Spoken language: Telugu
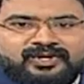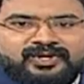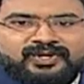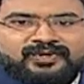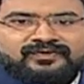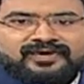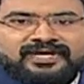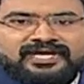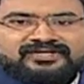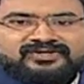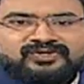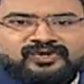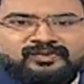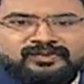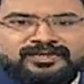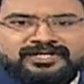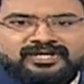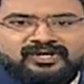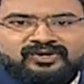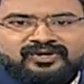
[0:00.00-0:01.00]
రెండు వేల
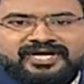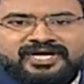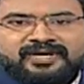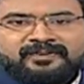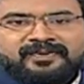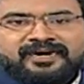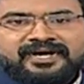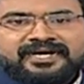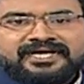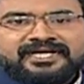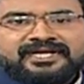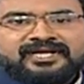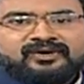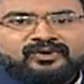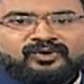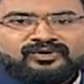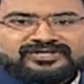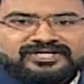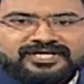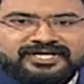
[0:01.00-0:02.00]
తొమ్మిదిలో ఏర్పాటైన
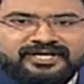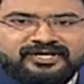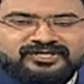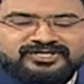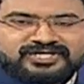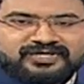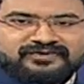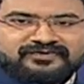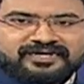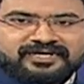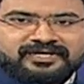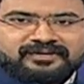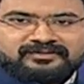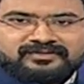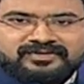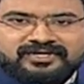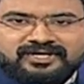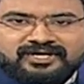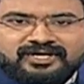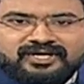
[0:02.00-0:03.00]
కొత్త
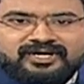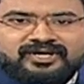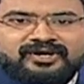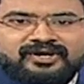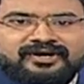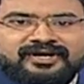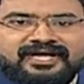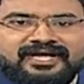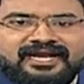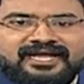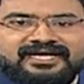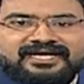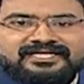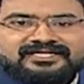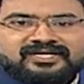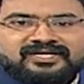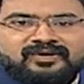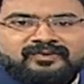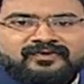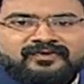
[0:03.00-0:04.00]
నియోజకవర్గం రెండేళ్ల
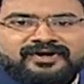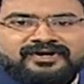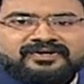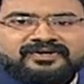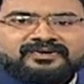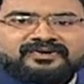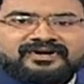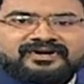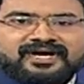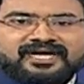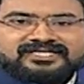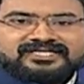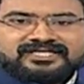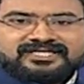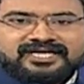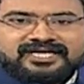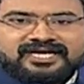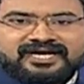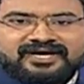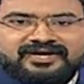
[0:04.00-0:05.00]
క్రితం వరకు
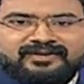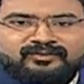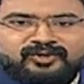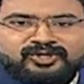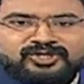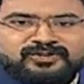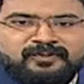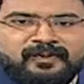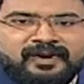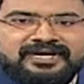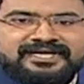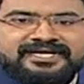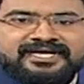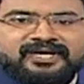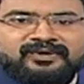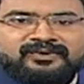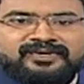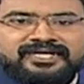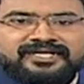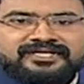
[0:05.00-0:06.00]
రాజేంద్రనగర్
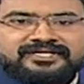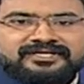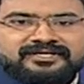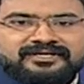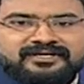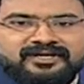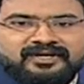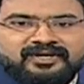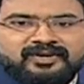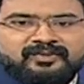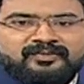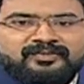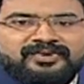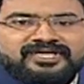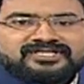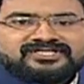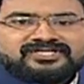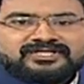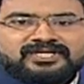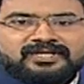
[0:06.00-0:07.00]
మున్సిపాలిటీగా ఉండేది
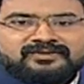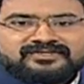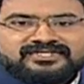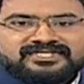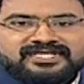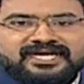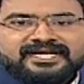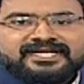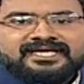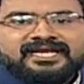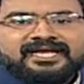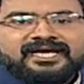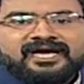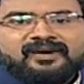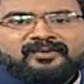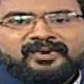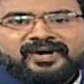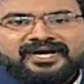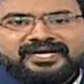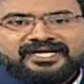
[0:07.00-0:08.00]
ప్రస్తుతం
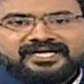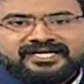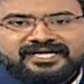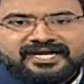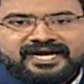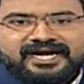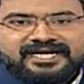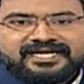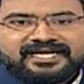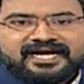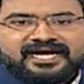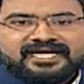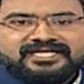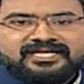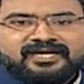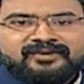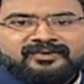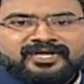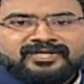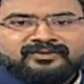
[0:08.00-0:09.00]
సర్కిల్గా మారి గ్రేటర్
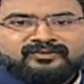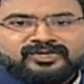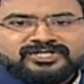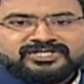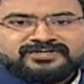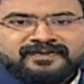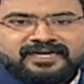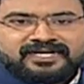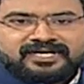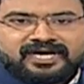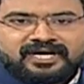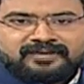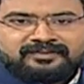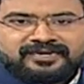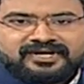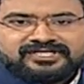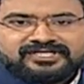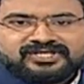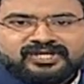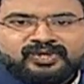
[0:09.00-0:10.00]
హైదరాబాద్ మున్సిపల్
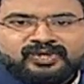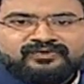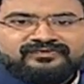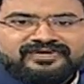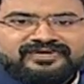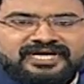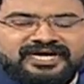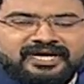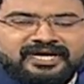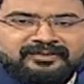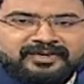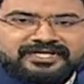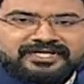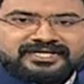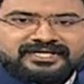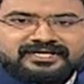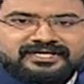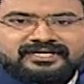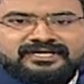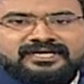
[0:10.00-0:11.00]
కార్పొరేషన్లో
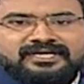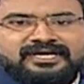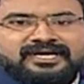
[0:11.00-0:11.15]
విలీనమైంది